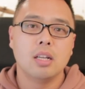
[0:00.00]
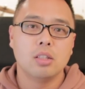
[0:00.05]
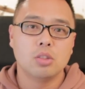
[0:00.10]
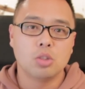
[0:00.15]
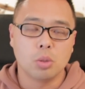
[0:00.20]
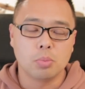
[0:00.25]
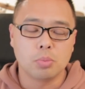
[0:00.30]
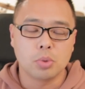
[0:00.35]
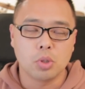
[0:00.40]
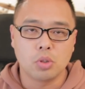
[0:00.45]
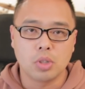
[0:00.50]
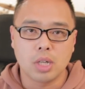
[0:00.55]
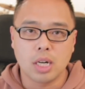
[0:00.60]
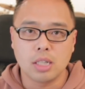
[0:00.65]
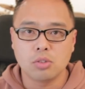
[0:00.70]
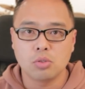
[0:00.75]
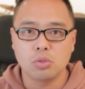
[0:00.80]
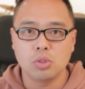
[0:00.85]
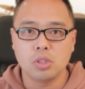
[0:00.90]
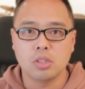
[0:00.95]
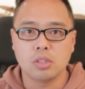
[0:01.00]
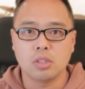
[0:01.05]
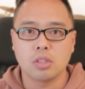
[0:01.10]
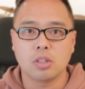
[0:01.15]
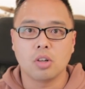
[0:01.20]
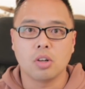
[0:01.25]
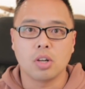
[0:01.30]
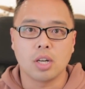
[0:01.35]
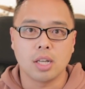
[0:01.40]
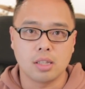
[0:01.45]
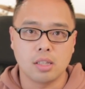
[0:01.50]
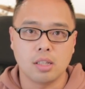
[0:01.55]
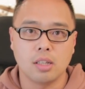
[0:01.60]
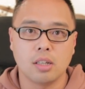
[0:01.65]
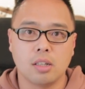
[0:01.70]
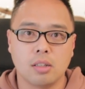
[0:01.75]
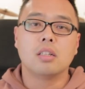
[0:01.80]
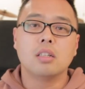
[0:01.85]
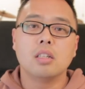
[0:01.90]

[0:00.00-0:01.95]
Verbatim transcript: 접종을 할 수 있을 것 같아요.